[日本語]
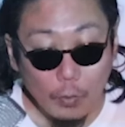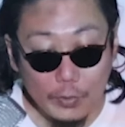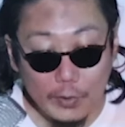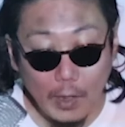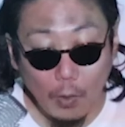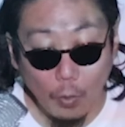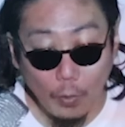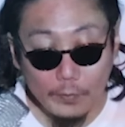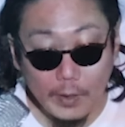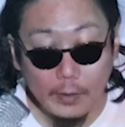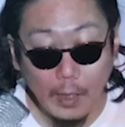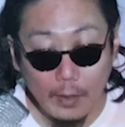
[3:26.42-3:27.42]
こちら本
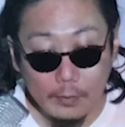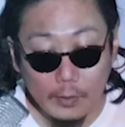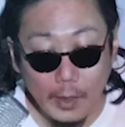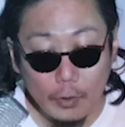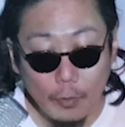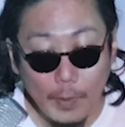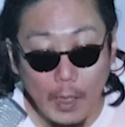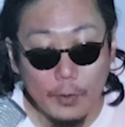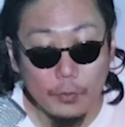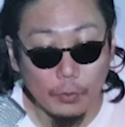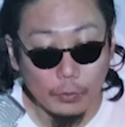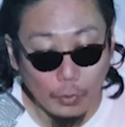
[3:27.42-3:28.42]
音単体の
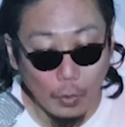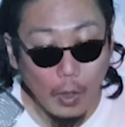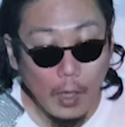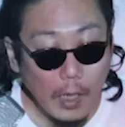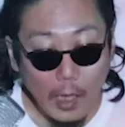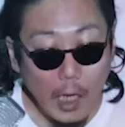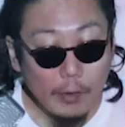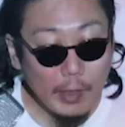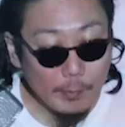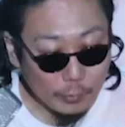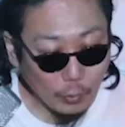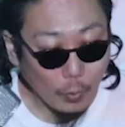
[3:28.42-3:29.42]
バージョンと
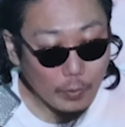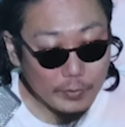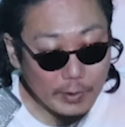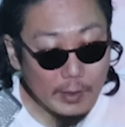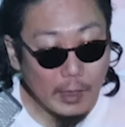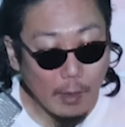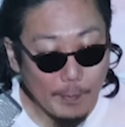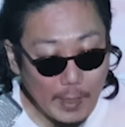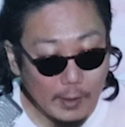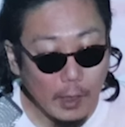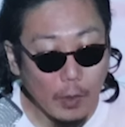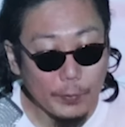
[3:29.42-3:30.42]
RM と
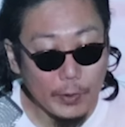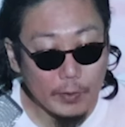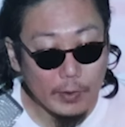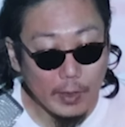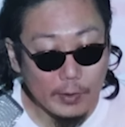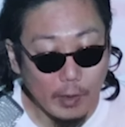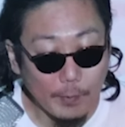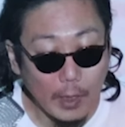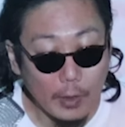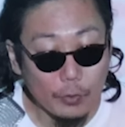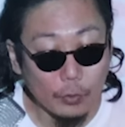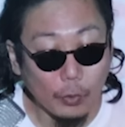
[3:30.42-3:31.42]
シンガーベッカーをフィーチャーした
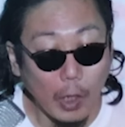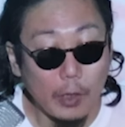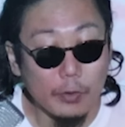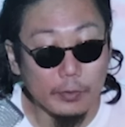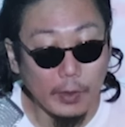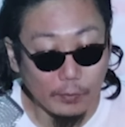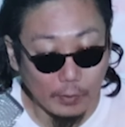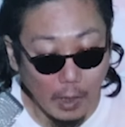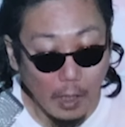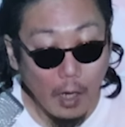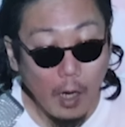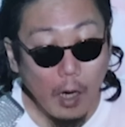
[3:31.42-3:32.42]
バージョンとあるんです
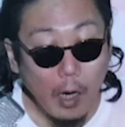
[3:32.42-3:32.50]
が